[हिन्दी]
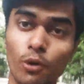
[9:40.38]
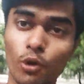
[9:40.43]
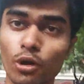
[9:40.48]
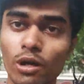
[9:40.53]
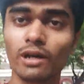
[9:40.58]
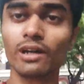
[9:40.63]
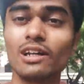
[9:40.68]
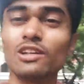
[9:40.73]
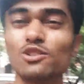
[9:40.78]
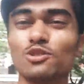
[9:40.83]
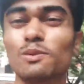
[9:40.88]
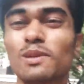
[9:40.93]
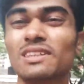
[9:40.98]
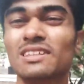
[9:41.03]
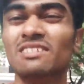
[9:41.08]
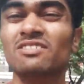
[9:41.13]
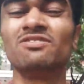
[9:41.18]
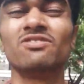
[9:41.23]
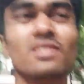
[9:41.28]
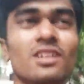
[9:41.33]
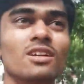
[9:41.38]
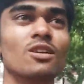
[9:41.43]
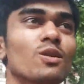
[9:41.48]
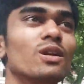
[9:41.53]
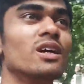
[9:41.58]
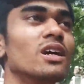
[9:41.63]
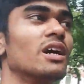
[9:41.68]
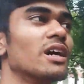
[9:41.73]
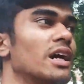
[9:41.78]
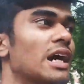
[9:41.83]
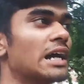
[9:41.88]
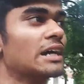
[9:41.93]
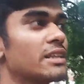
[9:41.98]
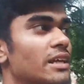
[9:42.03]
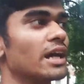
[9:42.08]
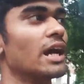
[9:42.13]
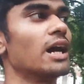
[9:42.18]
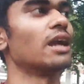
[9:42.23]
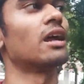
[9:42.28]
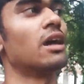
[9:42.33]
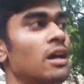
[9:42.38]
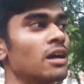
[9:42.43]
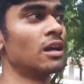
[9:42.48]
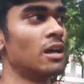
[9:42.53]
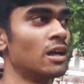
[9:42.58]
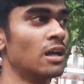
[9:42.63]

भूख लग रही है सुबह सिर्फ तीन रोटी खा के आया था यार